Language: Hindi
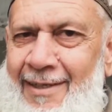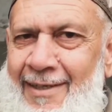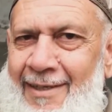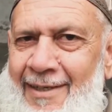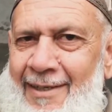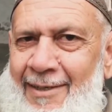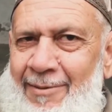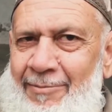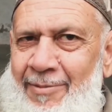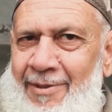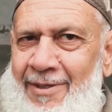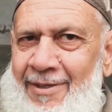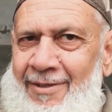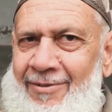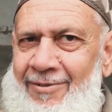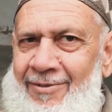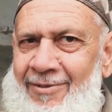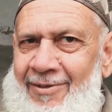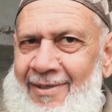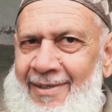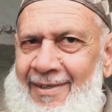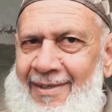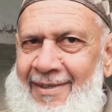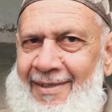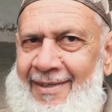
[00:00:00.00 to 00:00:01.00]
या गेम
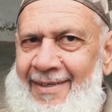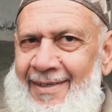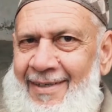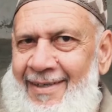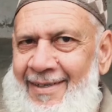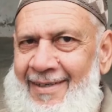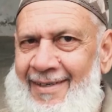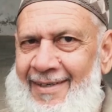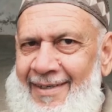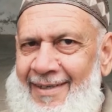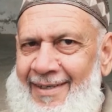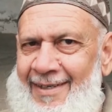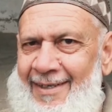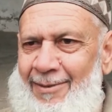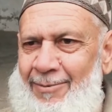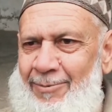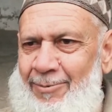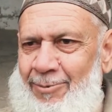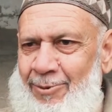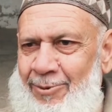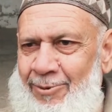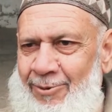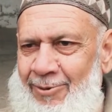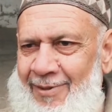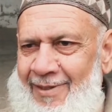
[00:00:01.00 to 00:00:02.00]
खेलोगे ये भी है गेम
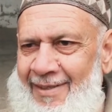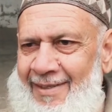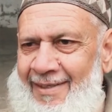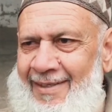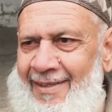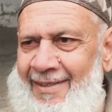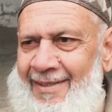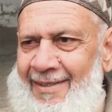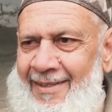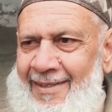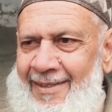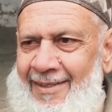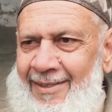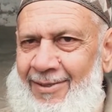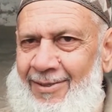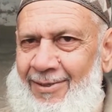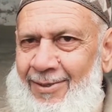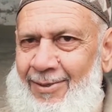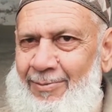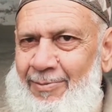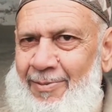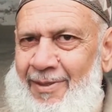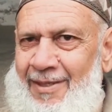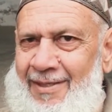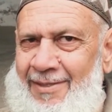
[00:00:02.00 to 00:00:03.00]
छोड़ दी
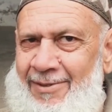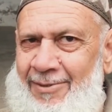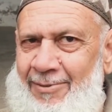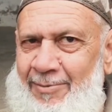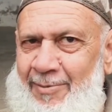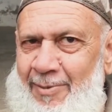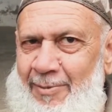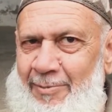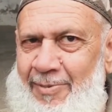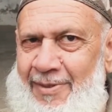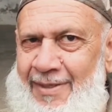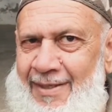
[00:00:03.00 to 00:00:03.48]
नहीं